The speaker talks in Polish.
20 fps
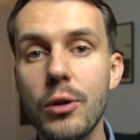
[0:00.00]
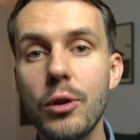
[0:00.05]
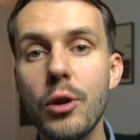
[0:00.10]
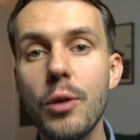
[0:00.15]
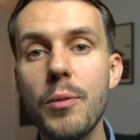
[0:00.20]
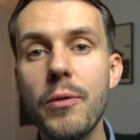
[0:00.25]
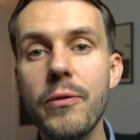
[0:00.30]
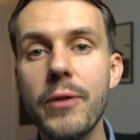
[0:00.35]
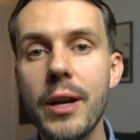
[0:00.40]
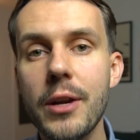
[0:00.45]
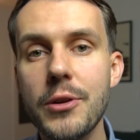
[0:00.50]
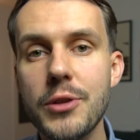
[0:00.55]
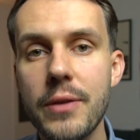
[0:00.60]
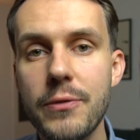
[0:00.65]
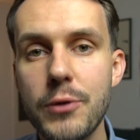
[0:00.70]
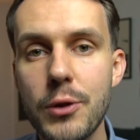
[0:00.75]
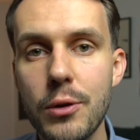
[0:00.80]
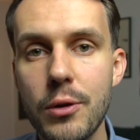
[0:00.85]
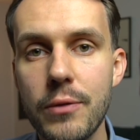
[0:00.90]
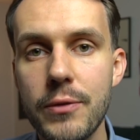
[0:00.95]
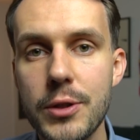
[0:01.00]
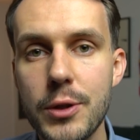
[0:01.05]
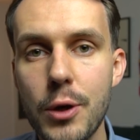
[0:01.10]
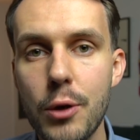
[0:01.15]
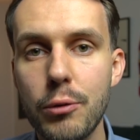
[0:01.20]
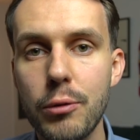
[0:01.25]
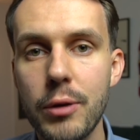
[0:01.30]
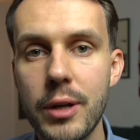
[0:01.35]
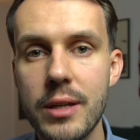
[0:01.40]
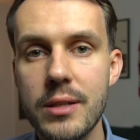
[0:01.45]
No bo wkracza w środowisko,
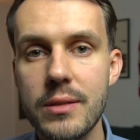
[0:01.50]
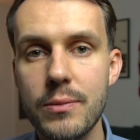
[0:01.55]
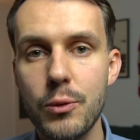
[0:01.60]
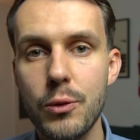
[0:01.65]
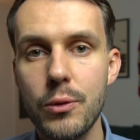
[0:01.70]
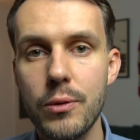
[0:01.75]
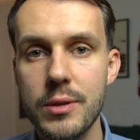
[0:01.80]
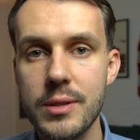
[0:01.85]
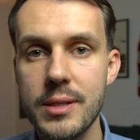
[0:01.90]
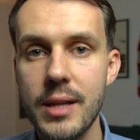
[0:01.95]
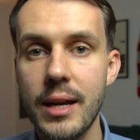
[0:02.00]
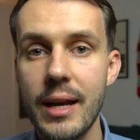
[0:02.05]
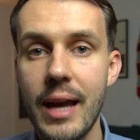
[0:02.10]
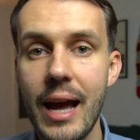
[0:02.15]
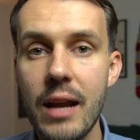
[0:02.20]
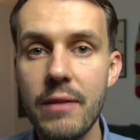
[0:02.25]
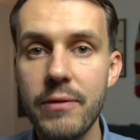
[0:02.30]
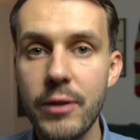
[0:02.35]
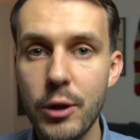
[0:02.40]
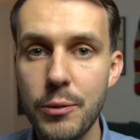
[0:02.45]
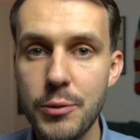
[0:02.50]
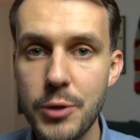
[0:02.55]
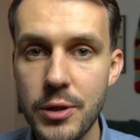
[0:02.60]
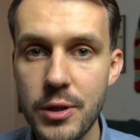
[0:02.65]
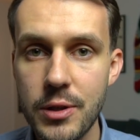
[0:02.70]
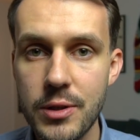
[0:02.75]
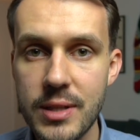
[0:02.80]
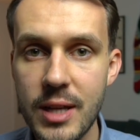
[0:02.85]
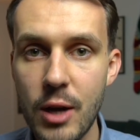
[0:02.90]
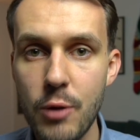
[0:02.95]
które jest mu znane. Alfa to
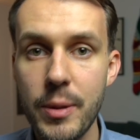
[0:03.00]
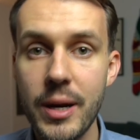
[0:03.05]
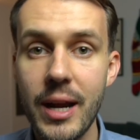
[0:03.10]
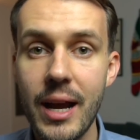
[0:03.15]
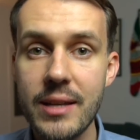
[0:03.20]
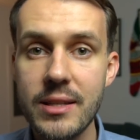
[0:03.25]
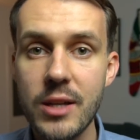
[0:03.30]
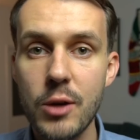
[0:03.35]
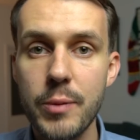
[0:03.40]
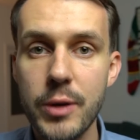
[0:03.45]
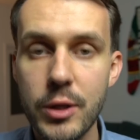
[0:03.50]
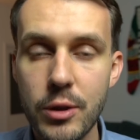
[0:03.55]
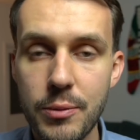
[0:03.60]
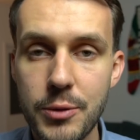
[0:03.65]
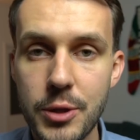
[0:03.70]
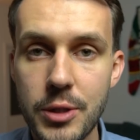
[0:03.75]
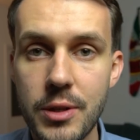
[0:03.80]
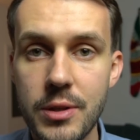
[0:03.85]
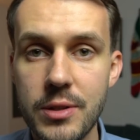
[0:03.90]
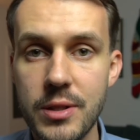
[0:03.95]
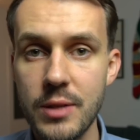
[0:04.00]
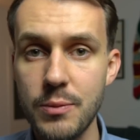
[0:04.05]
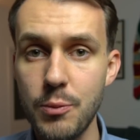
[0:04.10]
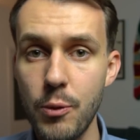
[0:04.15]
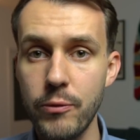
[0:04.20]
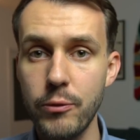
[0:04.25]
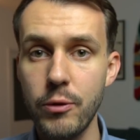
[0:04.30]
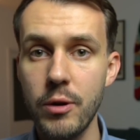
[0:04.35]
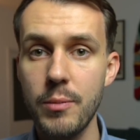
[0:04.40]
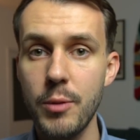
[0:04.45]
przecież Zauber, a Zauber to przecież
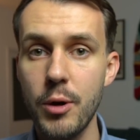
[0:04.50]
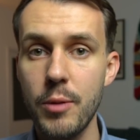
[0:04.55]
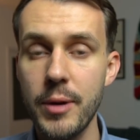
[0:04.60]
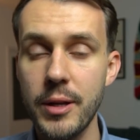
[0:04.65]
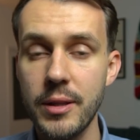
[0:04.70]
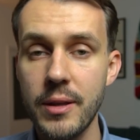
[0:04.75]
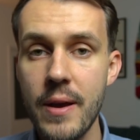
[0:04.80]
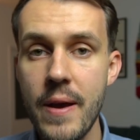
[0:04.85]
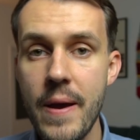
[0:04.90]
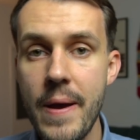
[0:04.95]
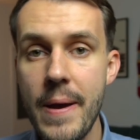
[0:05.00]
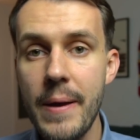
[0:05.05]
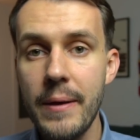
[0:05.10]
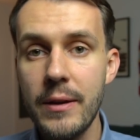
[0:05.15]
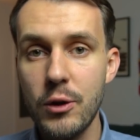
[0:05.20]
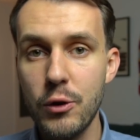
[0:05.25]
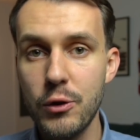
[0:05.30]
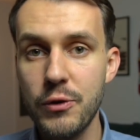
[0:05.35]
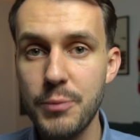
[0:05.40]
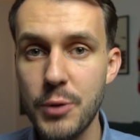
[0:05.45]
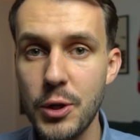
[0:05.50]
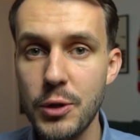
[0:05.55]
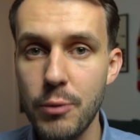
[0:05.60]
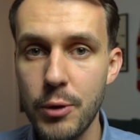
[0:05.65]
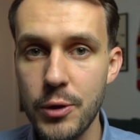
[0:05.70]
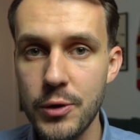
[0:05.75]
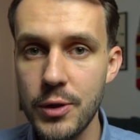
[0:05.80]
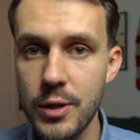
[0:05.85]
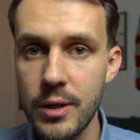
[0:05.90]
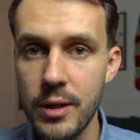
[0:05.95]
zespół, w którym Robert już w
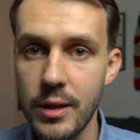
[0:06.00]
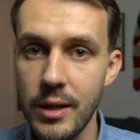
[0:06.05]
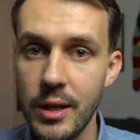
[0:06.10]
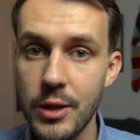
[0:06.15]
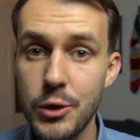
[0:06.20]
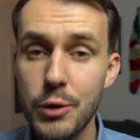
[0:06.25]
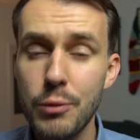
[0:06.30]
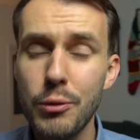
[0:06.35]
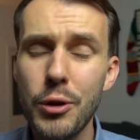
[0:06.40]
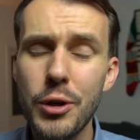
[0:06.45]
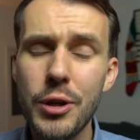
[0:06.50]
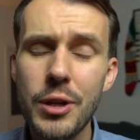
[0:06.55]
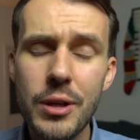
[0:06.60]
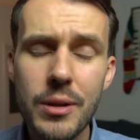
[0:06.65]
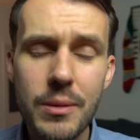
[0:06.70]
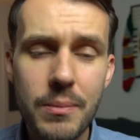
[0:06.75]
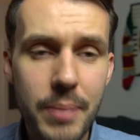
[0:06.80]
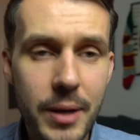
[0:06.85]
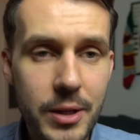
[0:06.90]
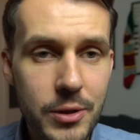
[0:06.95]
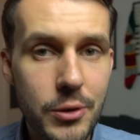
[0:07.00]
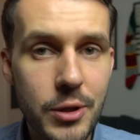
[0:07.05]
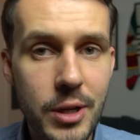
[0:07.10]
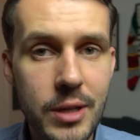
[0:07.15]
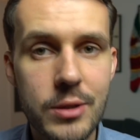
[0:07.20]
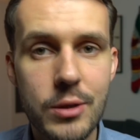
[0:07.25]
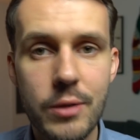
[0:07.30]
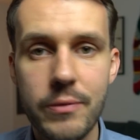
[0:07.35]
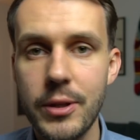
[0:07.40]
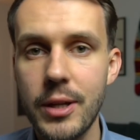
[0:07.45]
przeszłości jeździł. No i bardzo
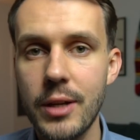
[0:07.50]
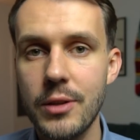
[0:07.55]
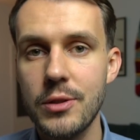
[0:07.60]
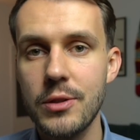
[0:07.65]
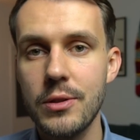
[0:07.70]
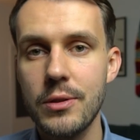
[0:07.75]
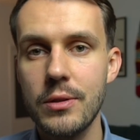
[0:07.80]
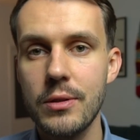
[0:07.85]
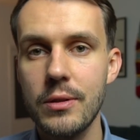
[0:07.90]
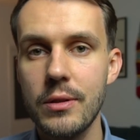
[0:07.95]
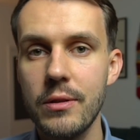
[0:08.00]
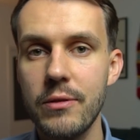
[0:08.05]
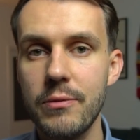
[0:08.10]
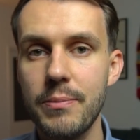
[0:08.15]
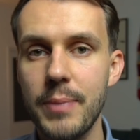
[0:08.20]
często widać w